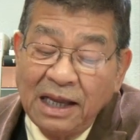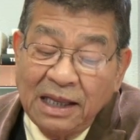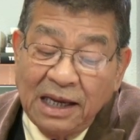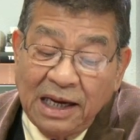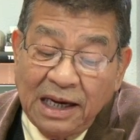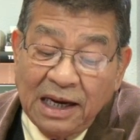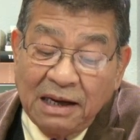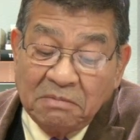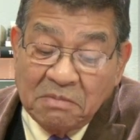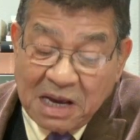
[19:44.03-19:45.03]
thì
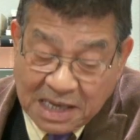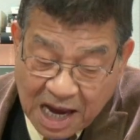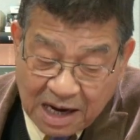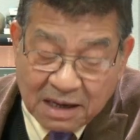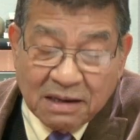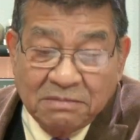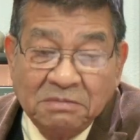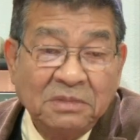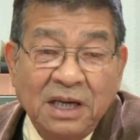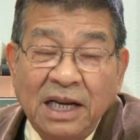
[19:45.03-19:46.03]
ờ, bây giờ
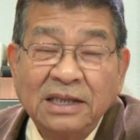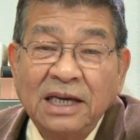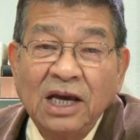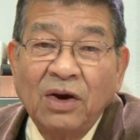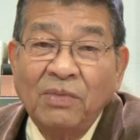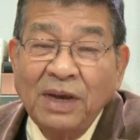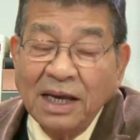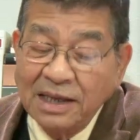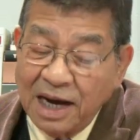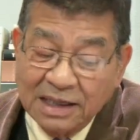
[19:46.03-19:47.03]
CDC ừ, cũng
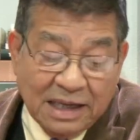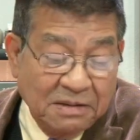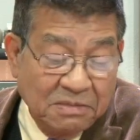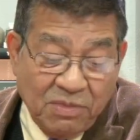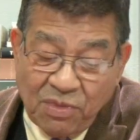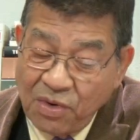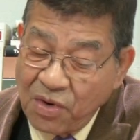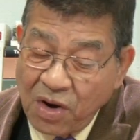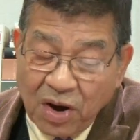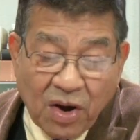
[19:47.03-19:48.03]
nhắc nhở rằng
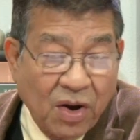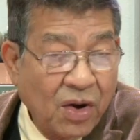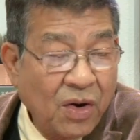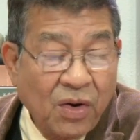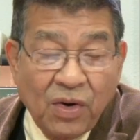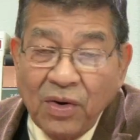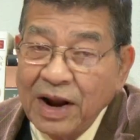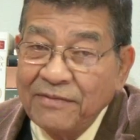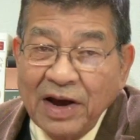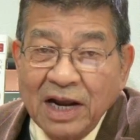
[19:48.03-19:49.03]
mùa
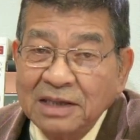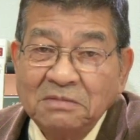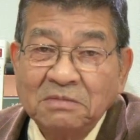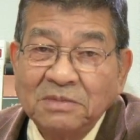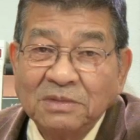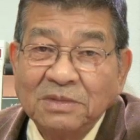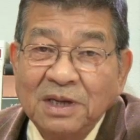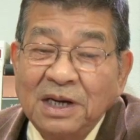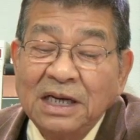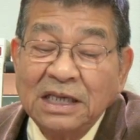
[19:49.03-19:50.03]
coronavirus
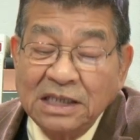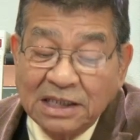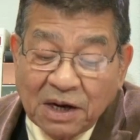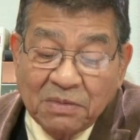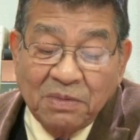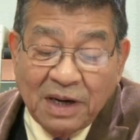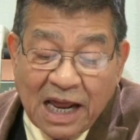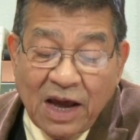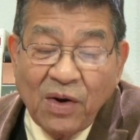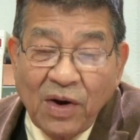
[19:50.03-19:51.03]
trong
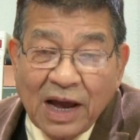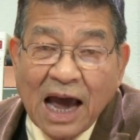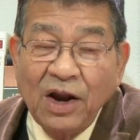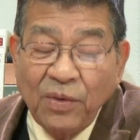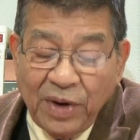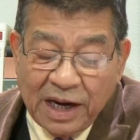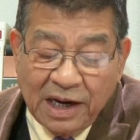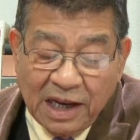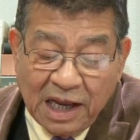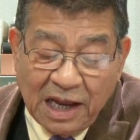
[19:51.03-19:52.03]
lễ hội Halloween
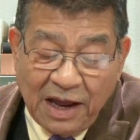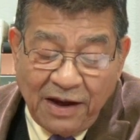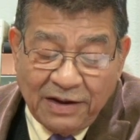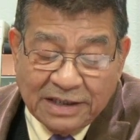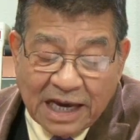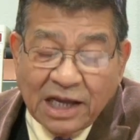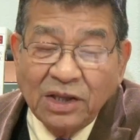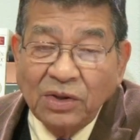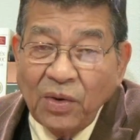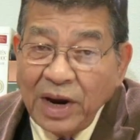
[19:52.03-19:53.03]
tránh
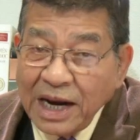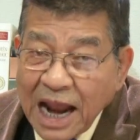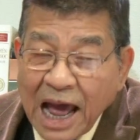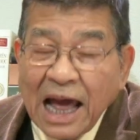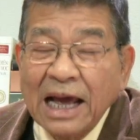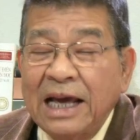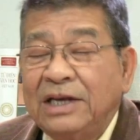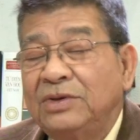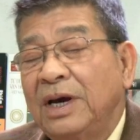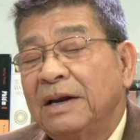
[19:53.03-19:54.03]
tối đa
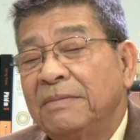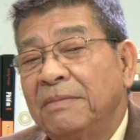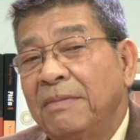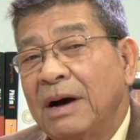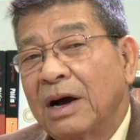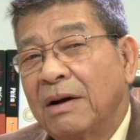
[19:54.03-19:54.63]
cái chuyện mà